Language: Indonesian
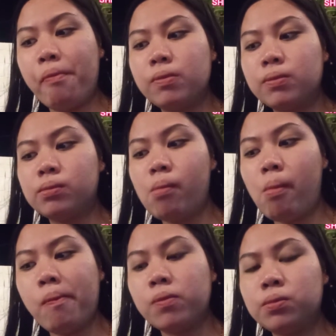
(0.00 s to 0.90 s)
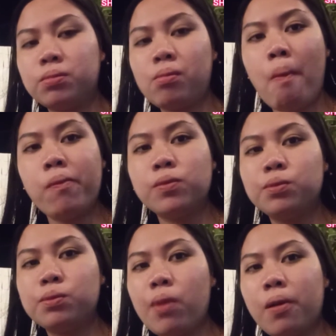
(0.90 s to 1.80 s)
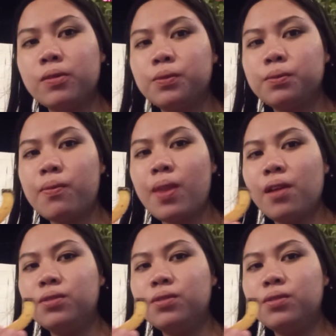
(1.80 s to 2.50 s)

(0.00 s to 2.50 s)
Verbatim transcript: puji Tuhan udah boleh ya temen gue